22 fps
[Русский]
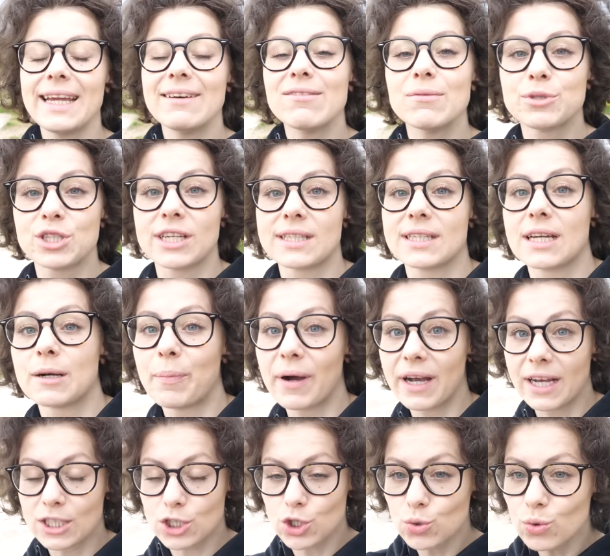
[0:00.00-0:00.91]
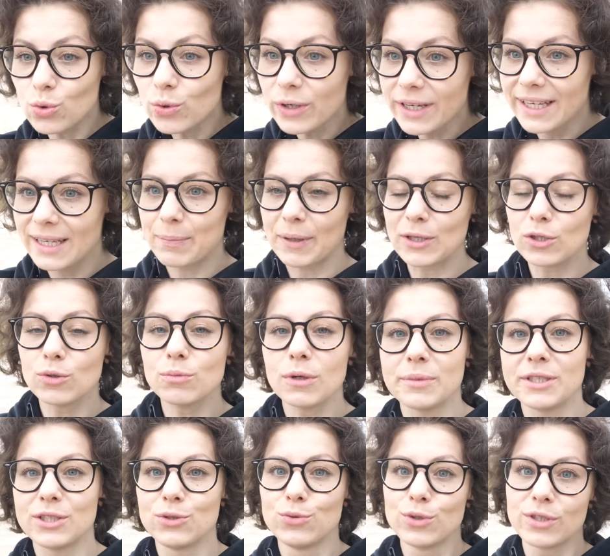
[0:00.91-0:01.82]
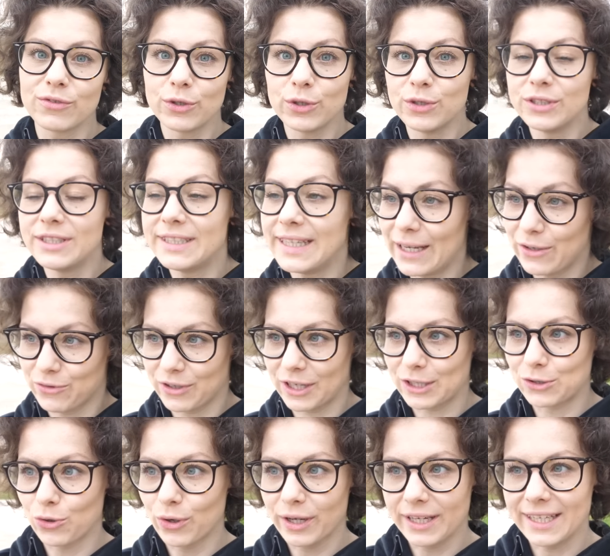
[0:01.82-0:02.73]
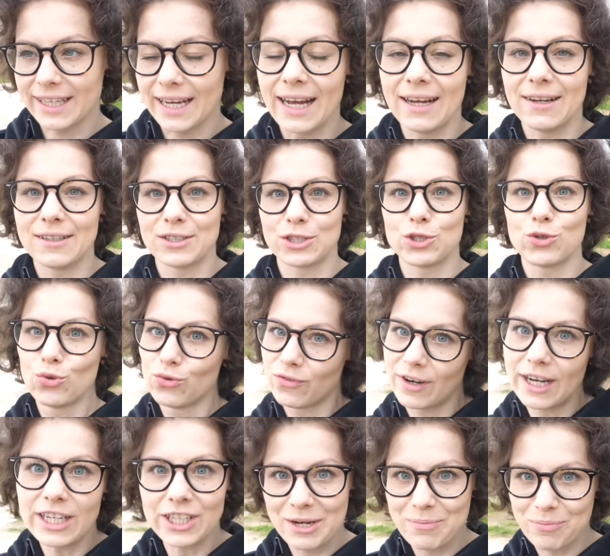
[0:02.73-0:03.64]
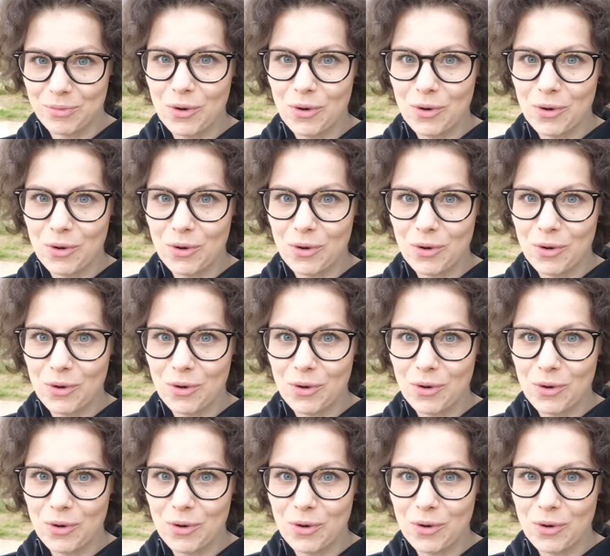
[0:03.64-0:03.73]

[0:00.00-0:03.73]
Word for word: Я вам сейчас их покажу и потом объясню свою идею, в которой я жду вашей